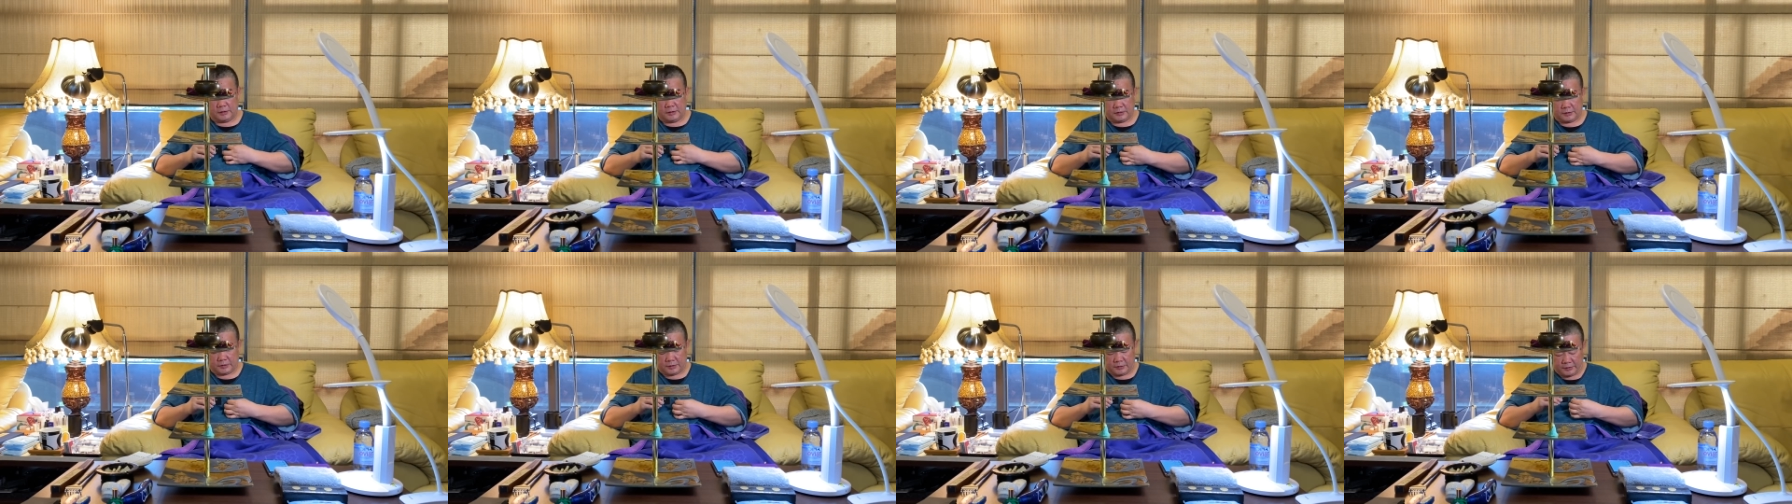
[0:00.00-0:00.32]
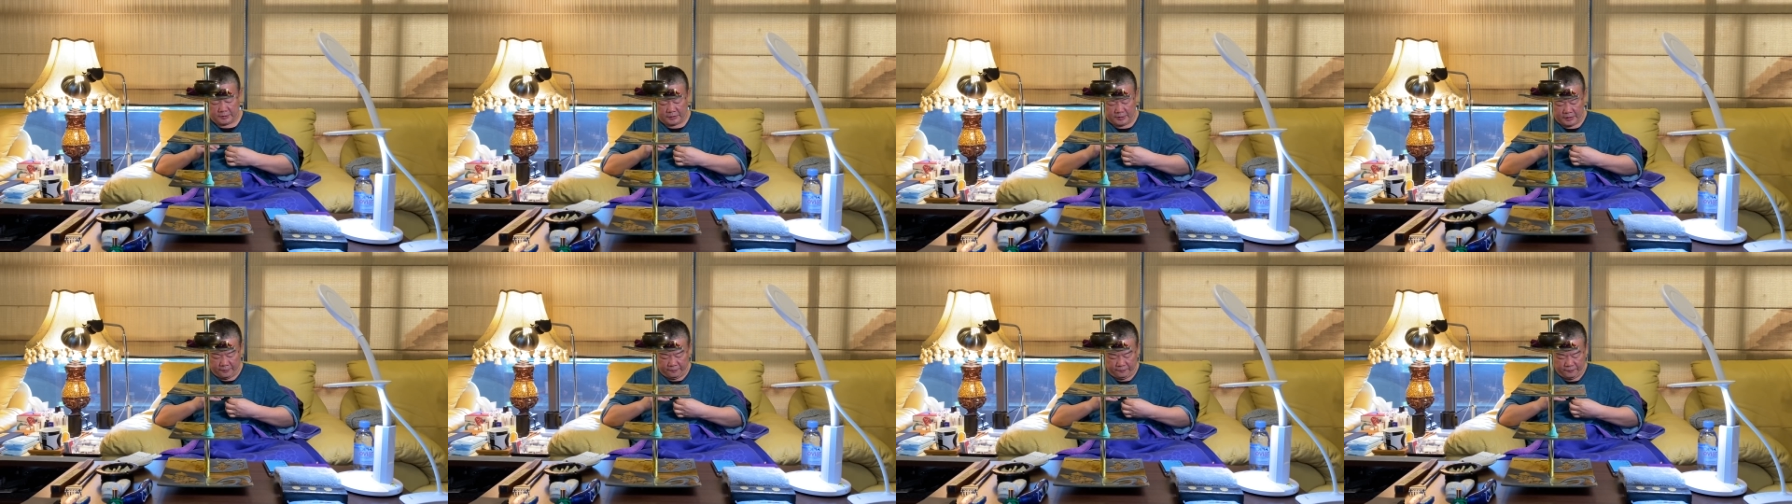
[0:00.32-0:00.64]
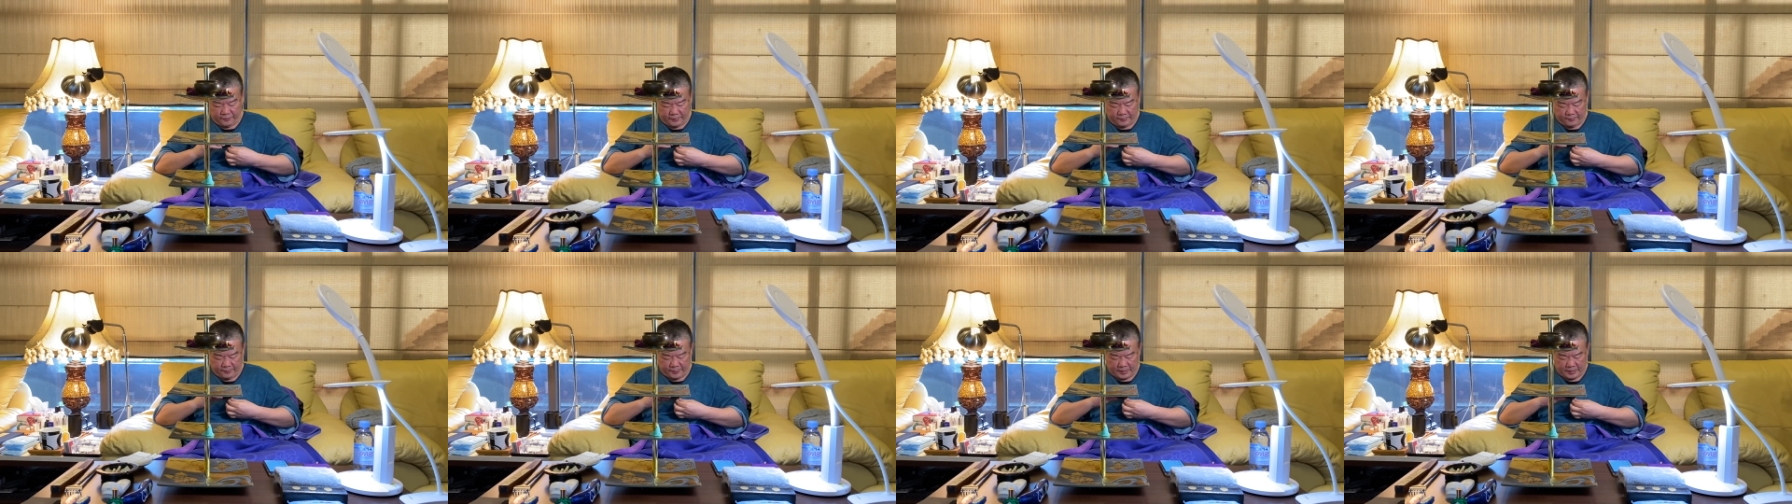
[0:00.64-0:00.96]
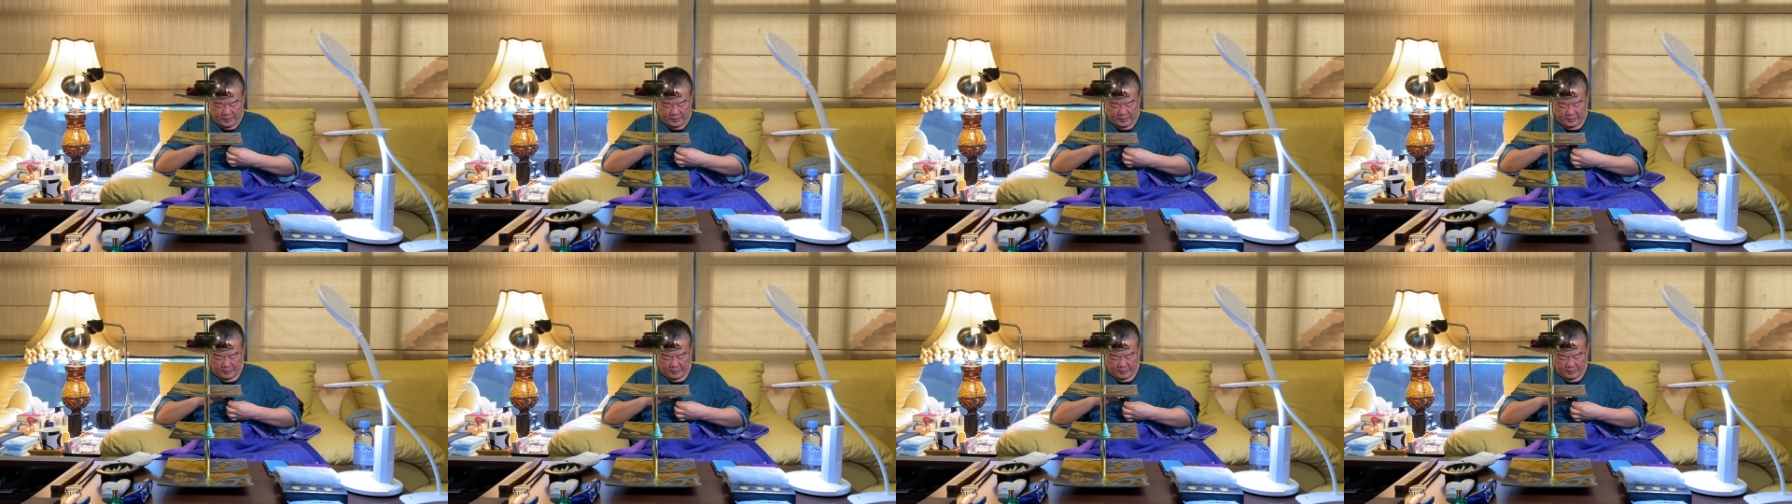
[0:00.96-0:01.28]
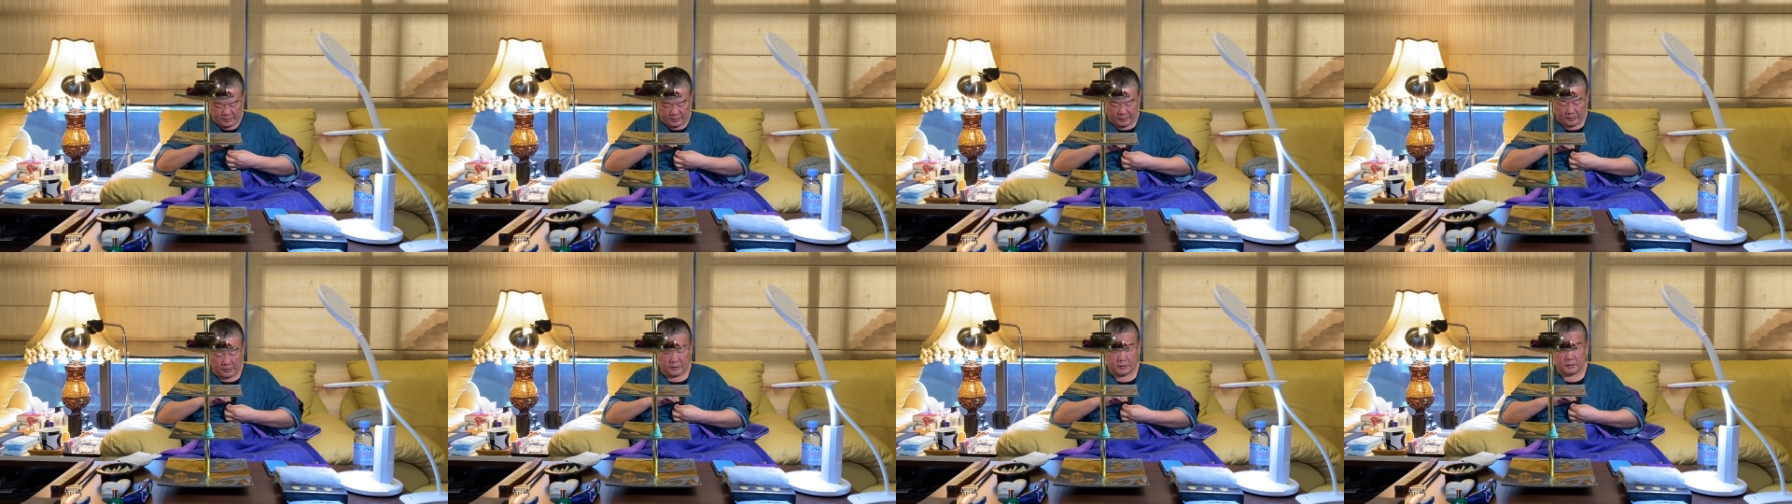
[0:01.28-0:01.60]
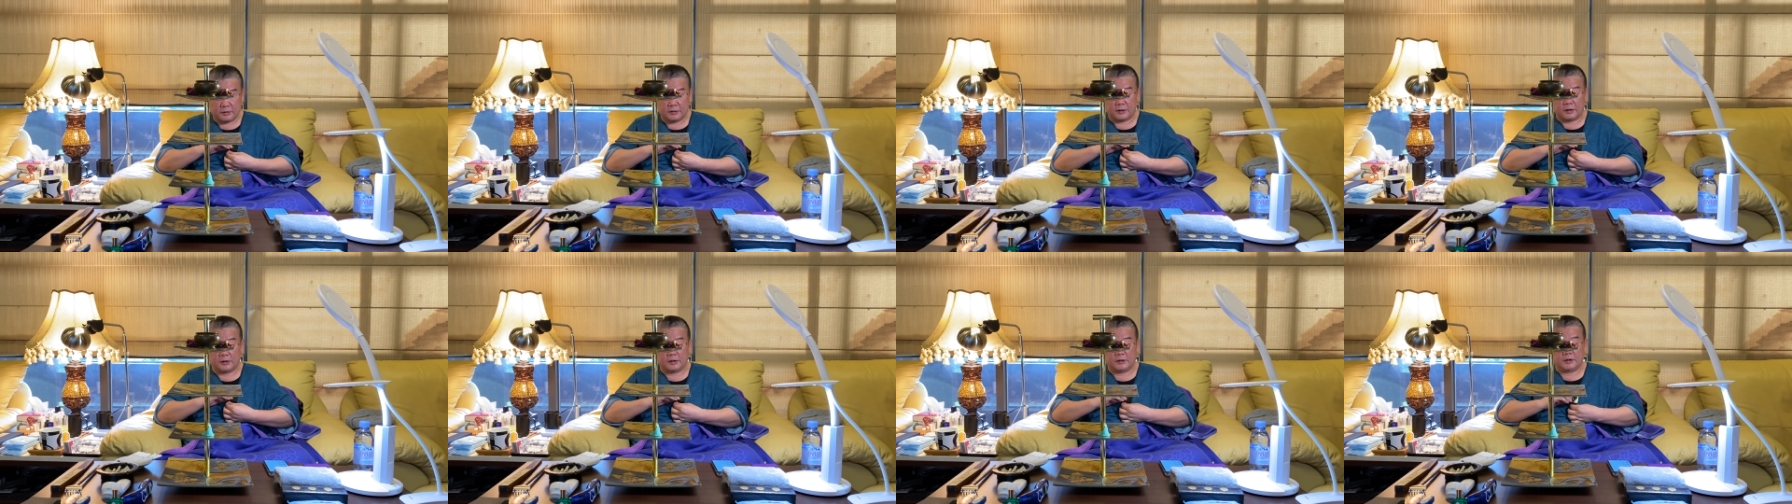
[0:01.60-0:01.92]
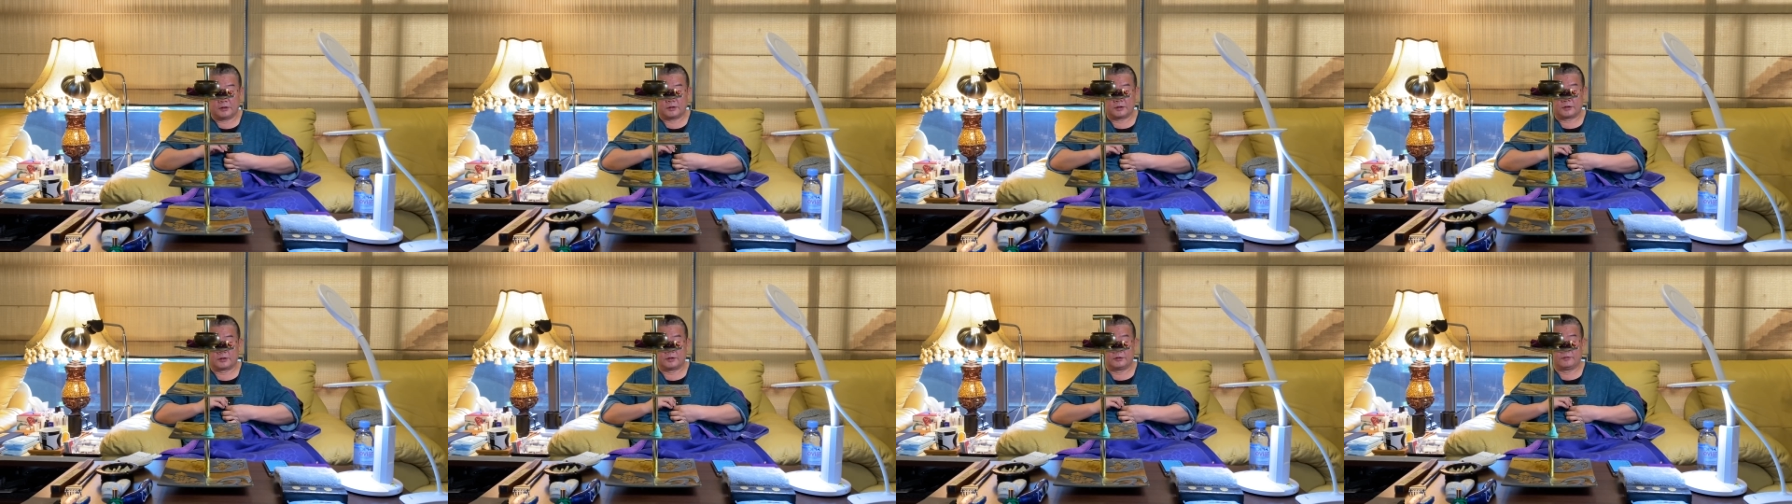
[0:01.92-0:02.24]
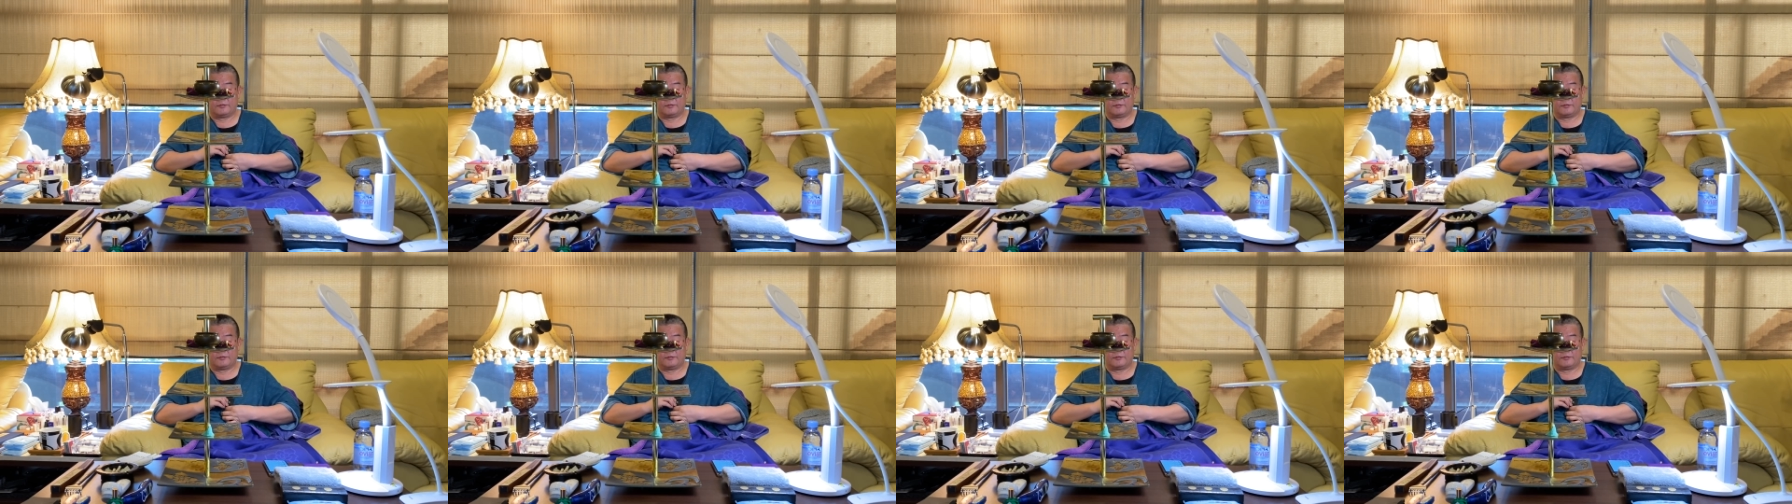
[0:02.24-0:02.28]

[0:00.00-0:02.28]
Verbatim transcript: 十三分吧，三点十